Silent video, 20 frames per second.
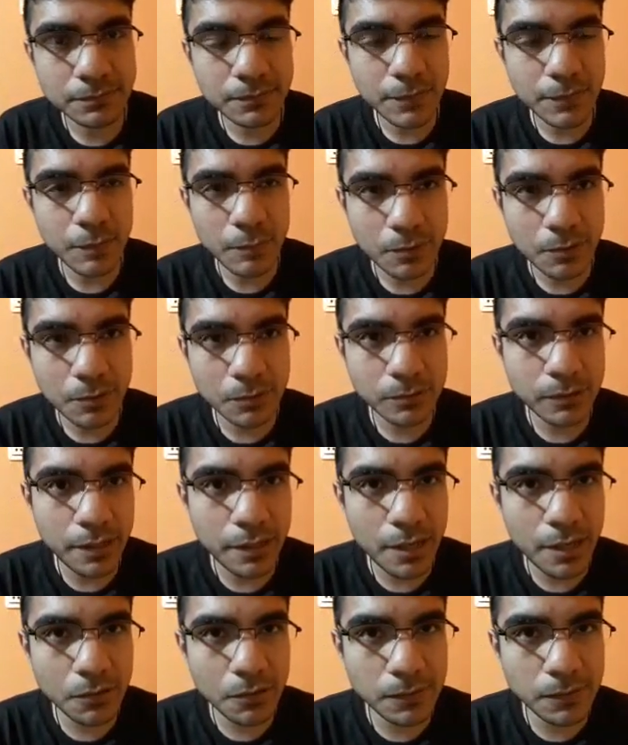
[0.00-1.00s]
Y me
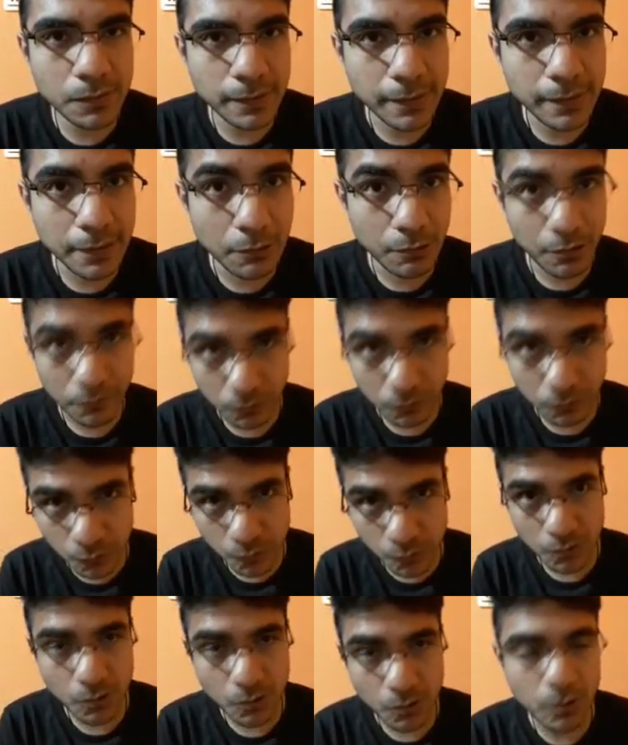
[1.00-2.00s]
gustaría conseguirlo a
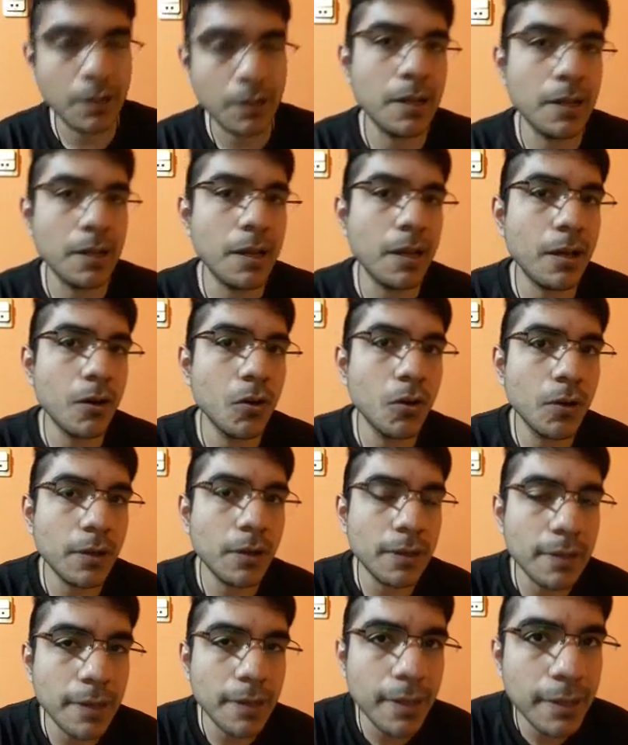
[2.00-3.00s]
futuro. Ojalá,
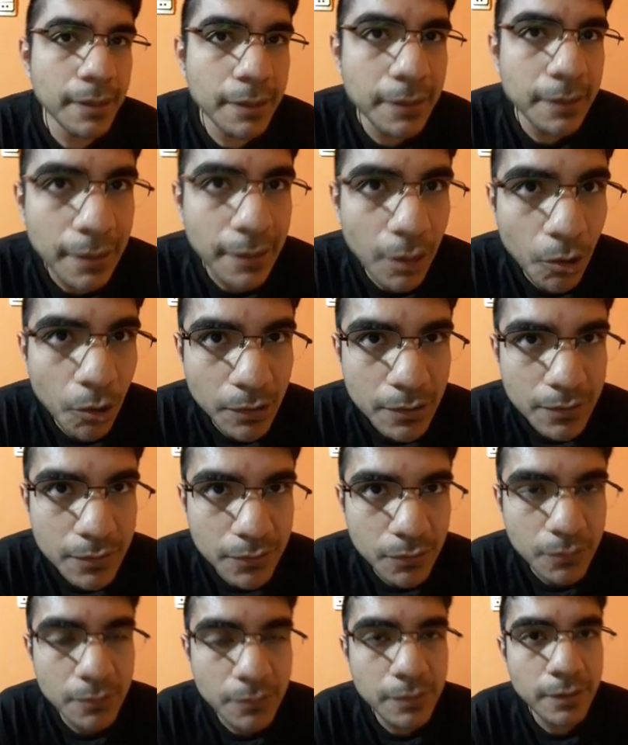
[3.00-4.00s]
ojalá que la
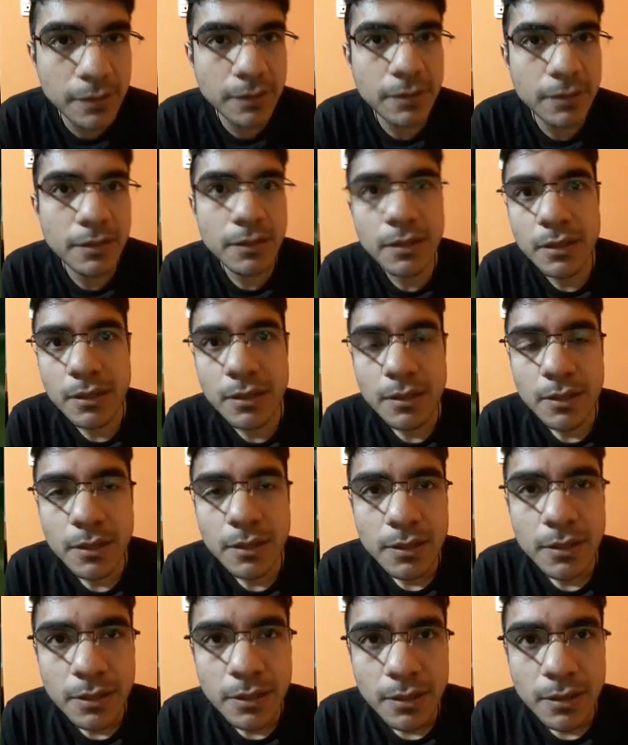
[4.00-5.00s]
colección de
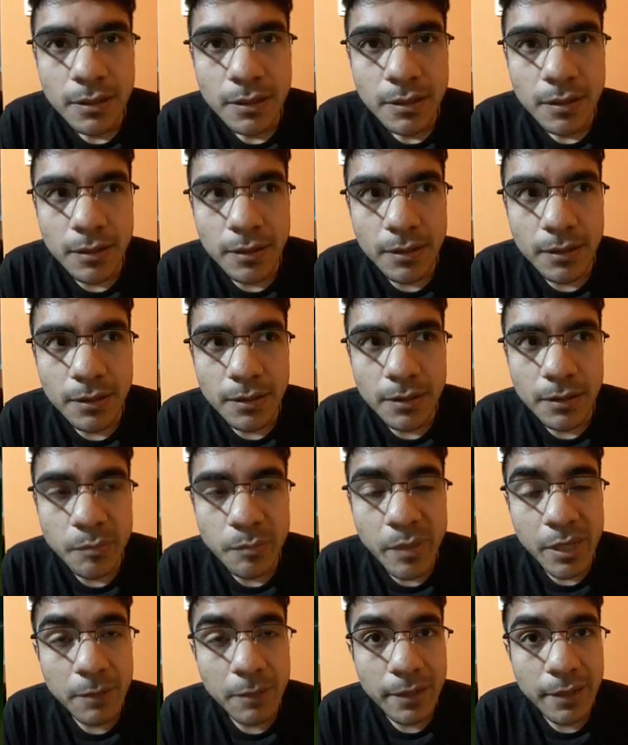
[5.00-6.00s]
eh,
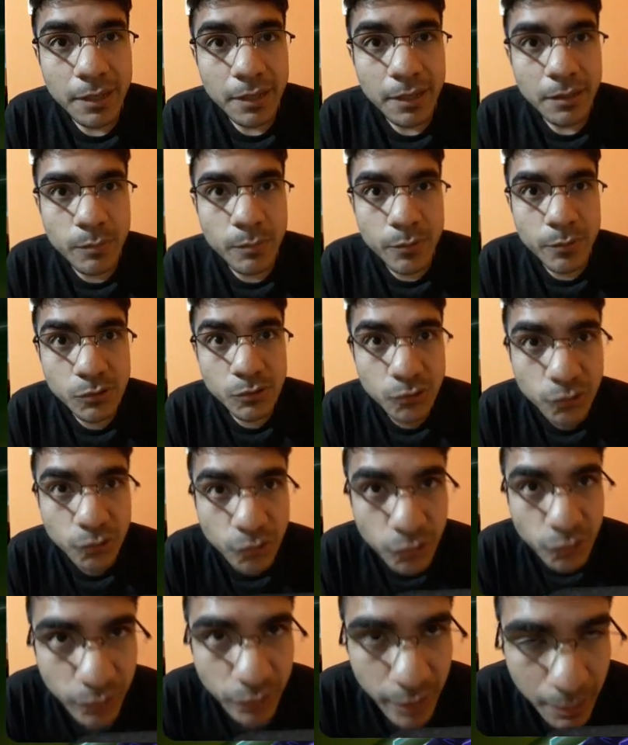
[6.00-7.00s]
Beyblade
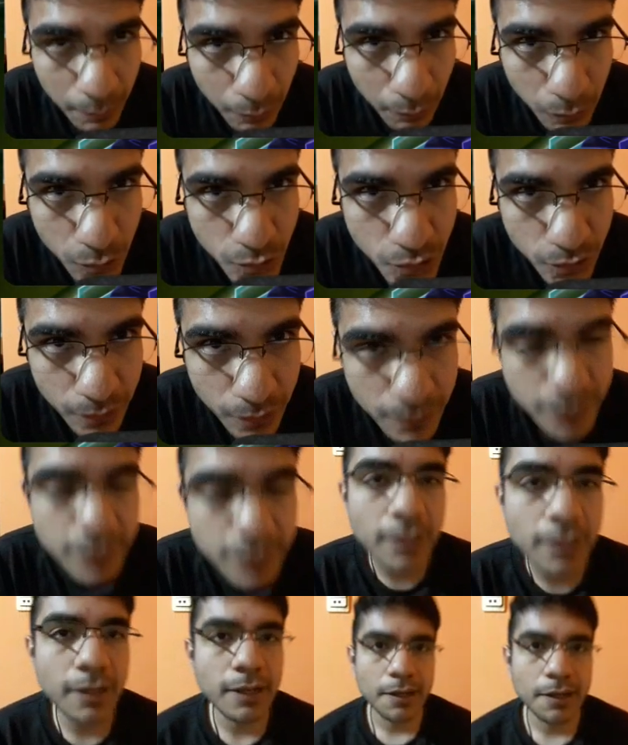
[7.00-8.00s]
Burst Evolution
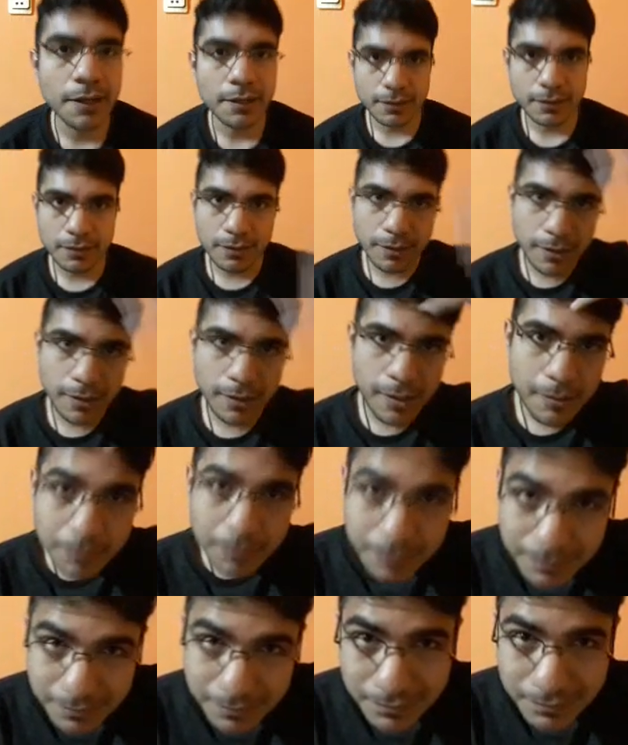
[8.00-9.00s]
llega a la Argentina.
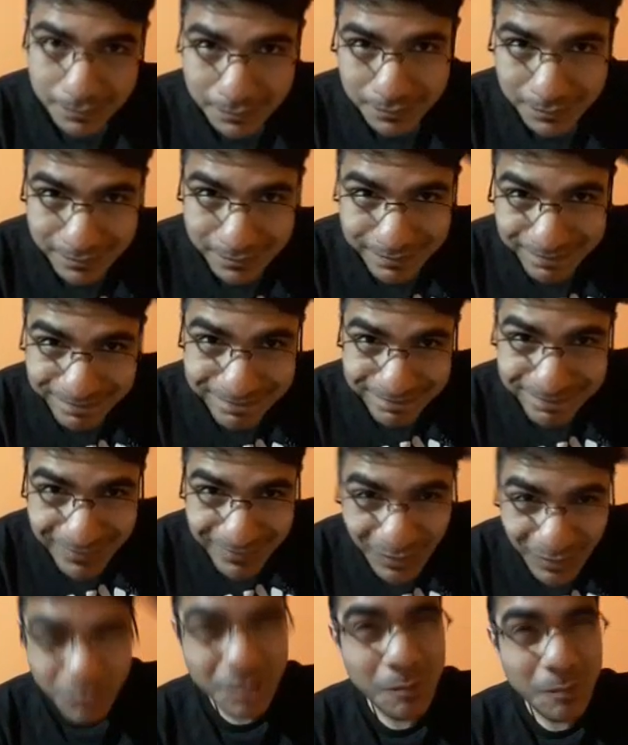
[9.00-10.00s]

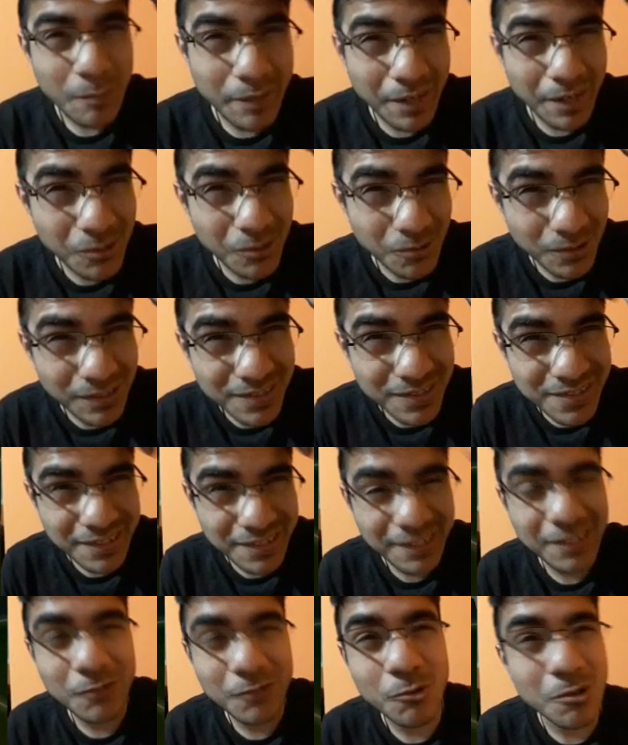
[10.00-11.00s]
Estoy esperando que
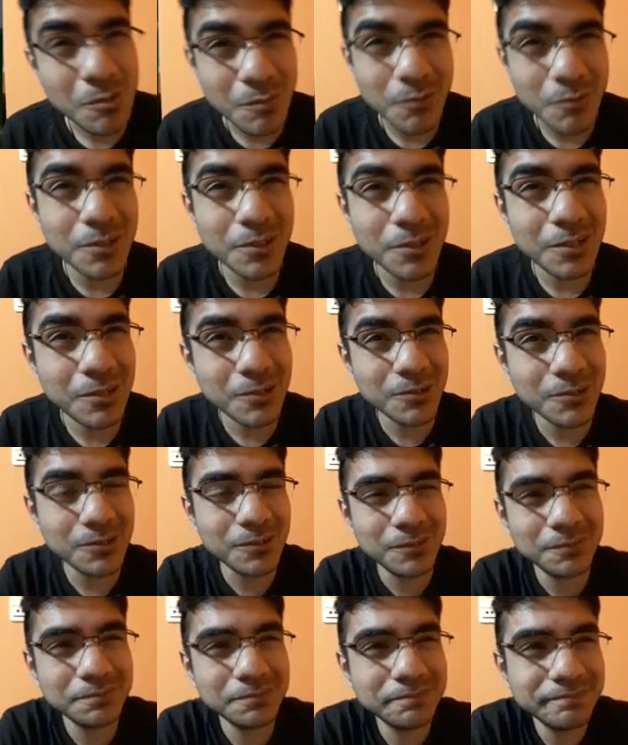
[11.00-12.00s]
lleguen nuevos modelos.